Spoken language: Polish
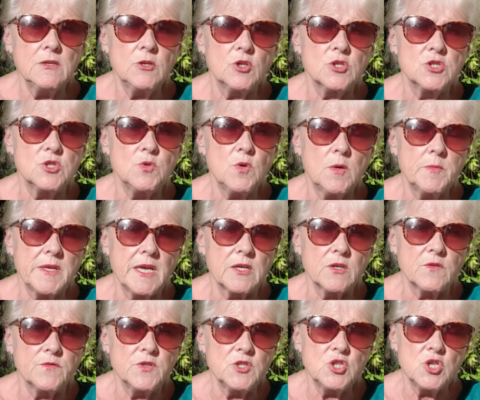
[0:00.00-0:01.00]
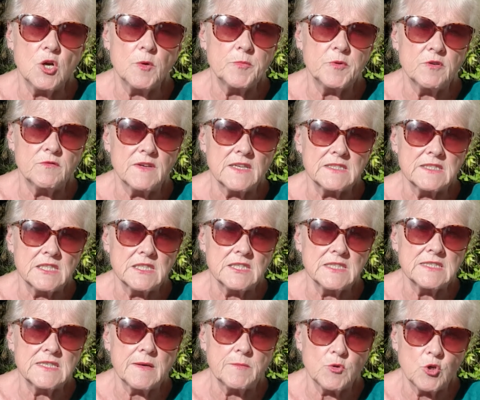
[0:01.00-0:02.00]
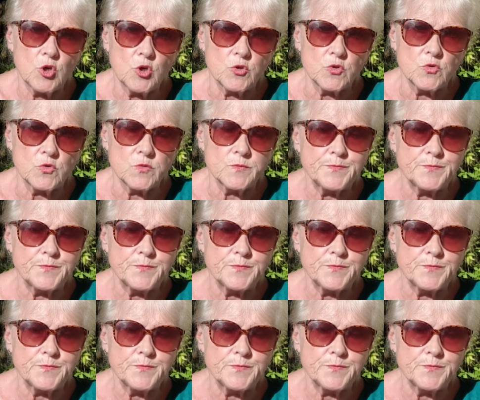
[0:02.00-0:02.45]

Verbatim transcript: Chodziło mianowicie o prowadzenie samochodu.